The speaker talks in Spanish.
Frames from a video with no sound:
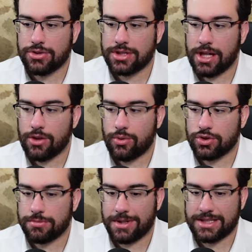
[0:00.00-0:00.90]
conseguido
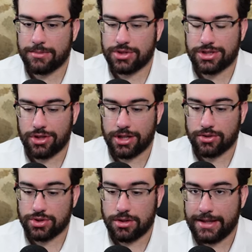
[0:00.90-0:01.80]
unos máximos
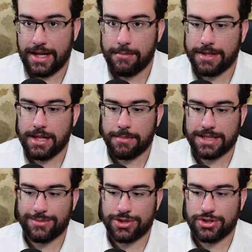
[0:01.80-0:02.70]
históricos, literalmente
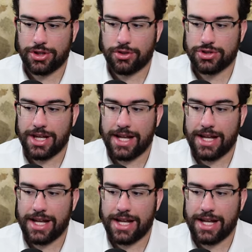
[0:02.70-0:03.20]
máximos históricos,